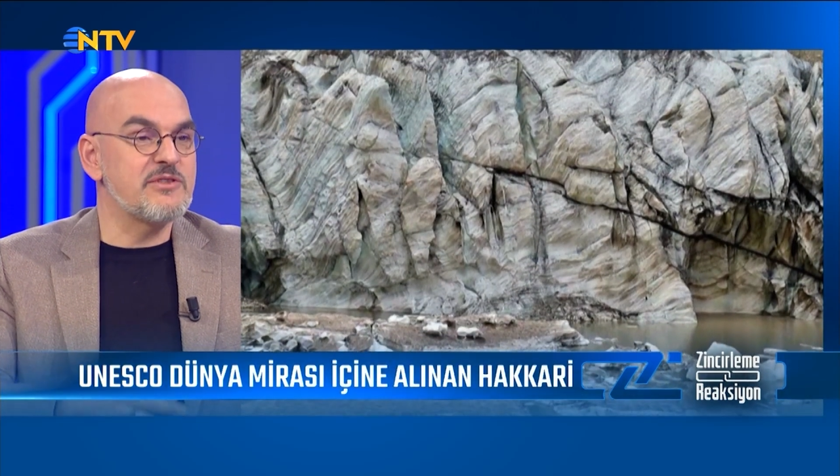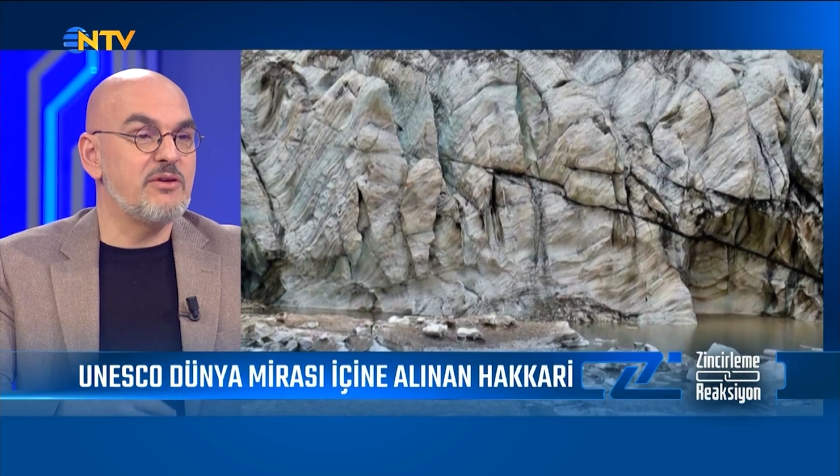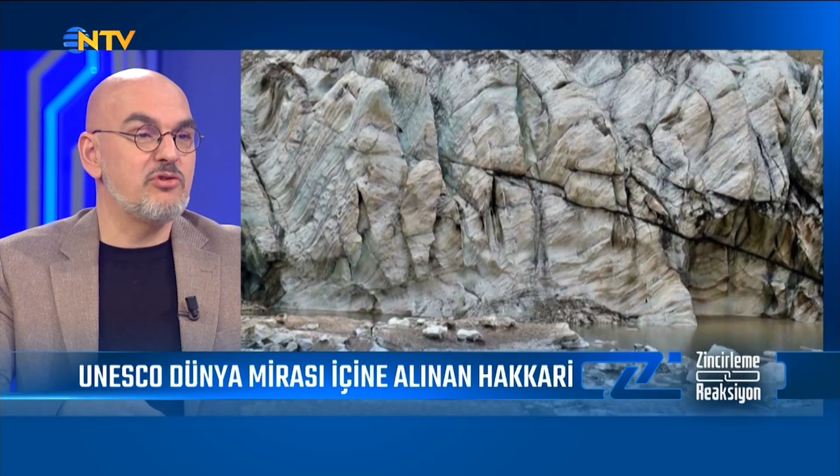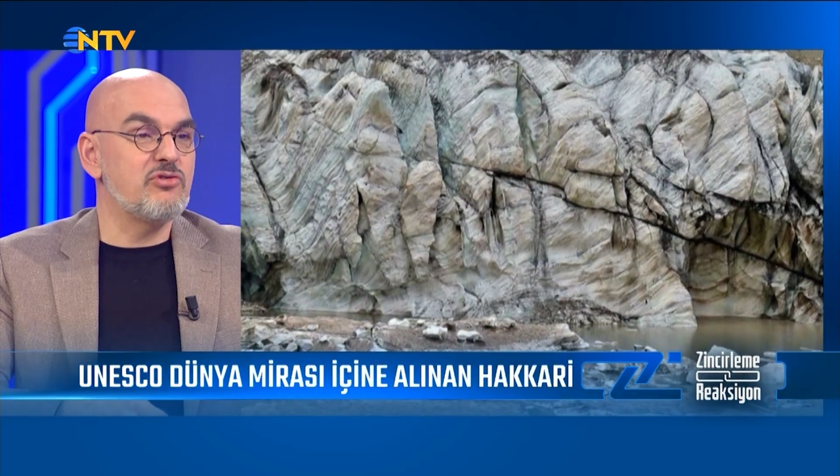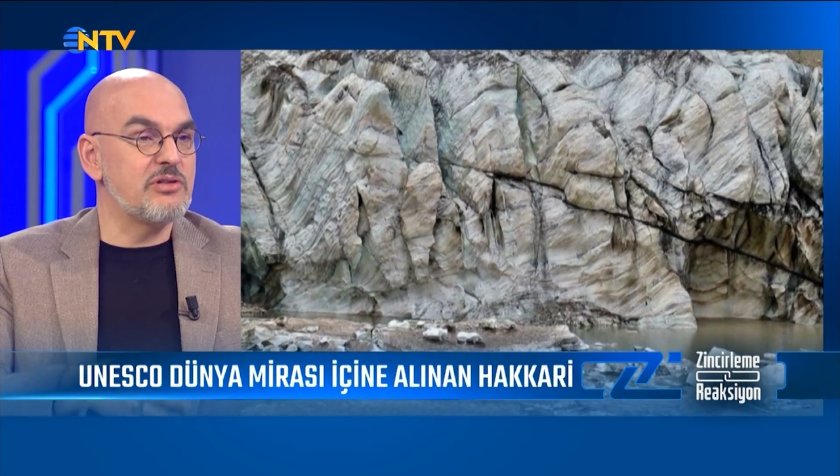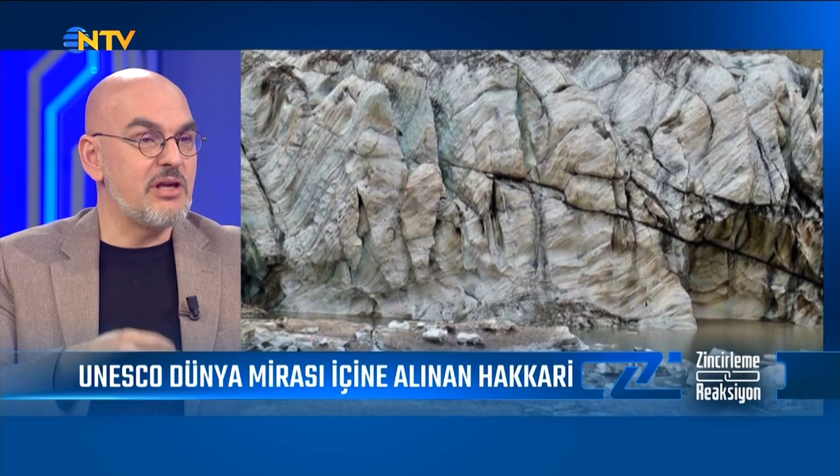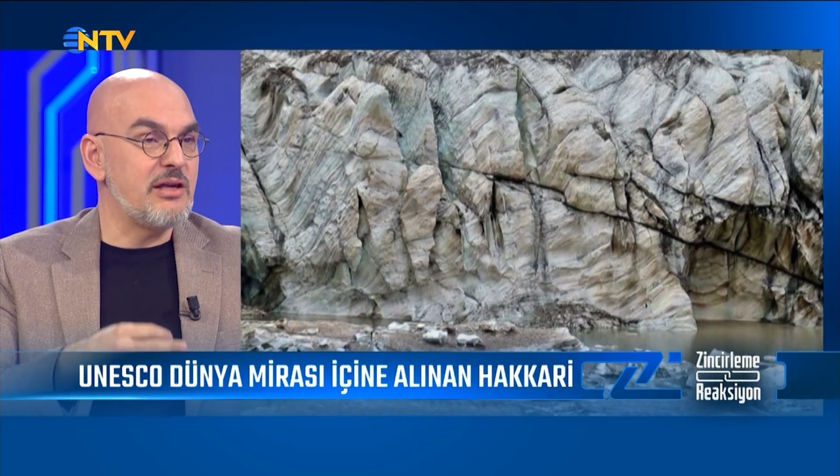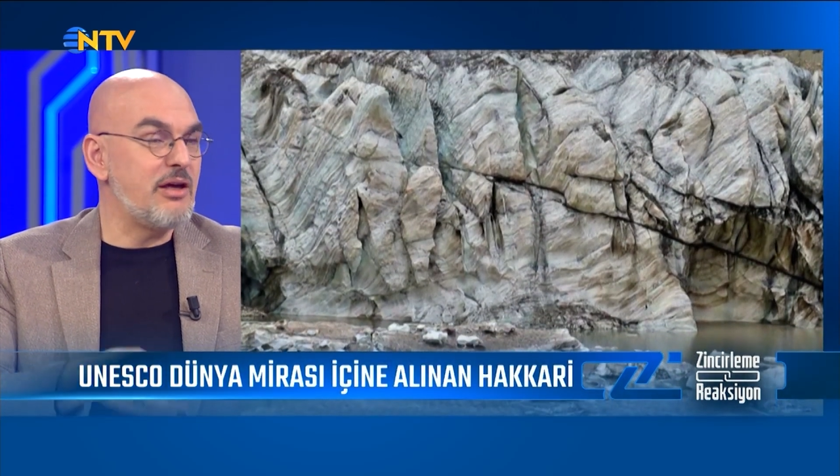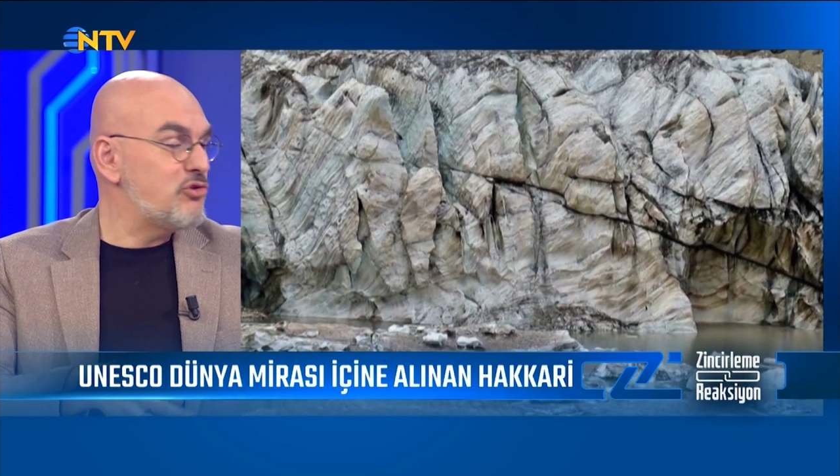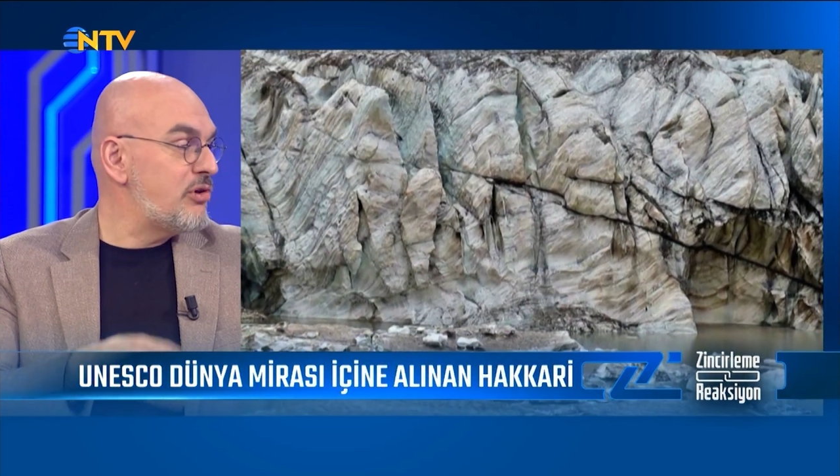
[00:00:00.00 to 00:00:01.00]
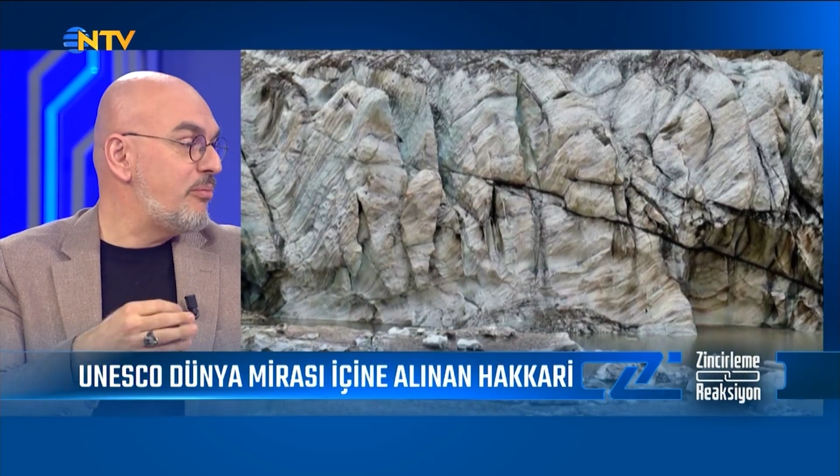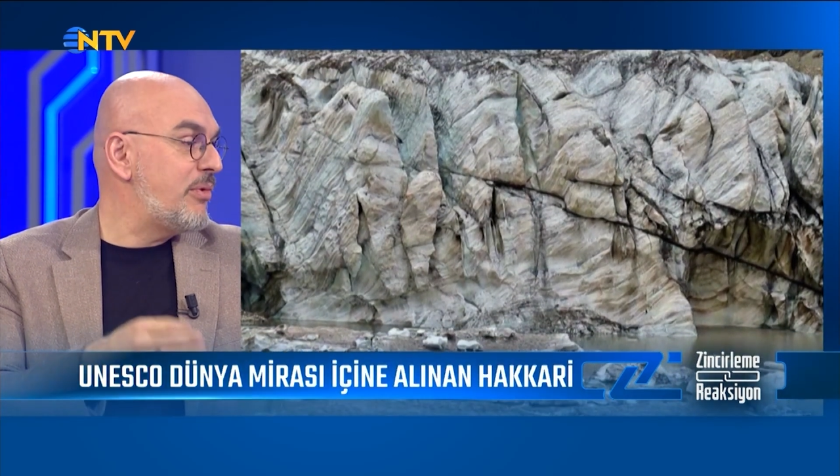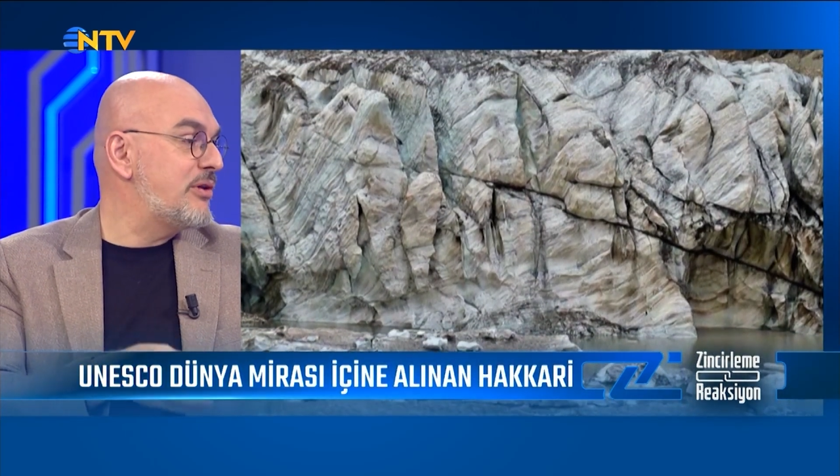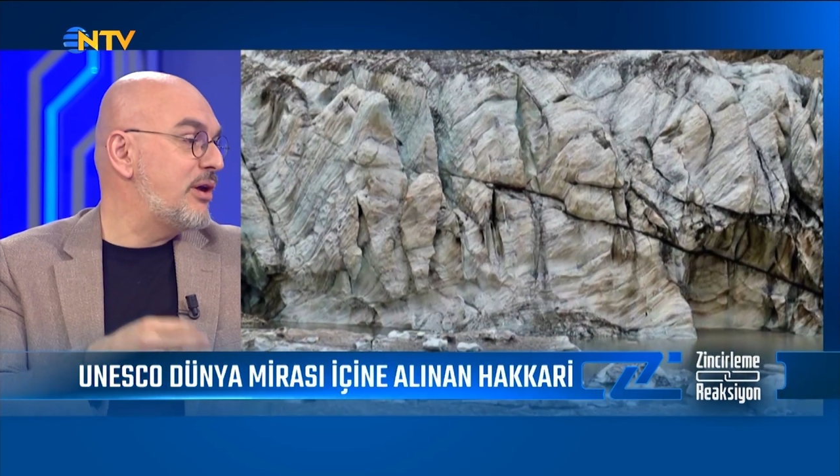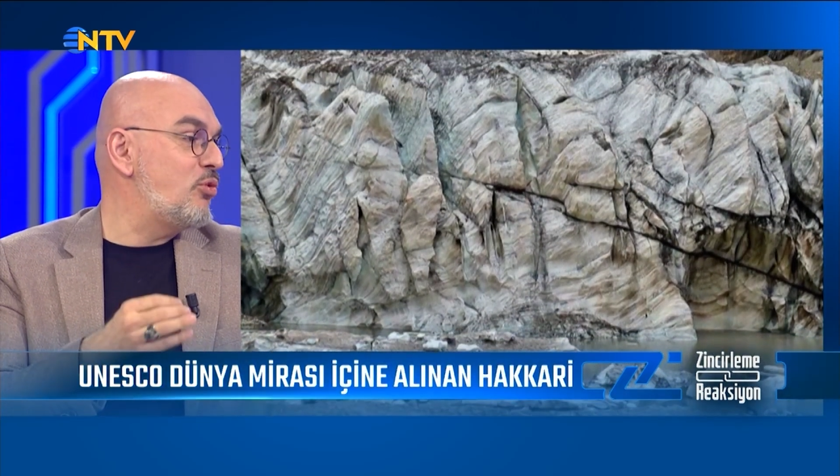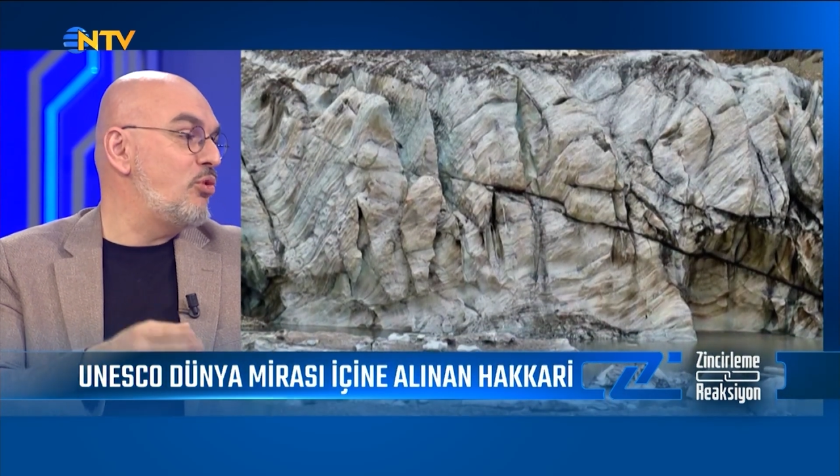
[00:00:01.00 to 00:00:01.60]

savaşırken yaşlanmadan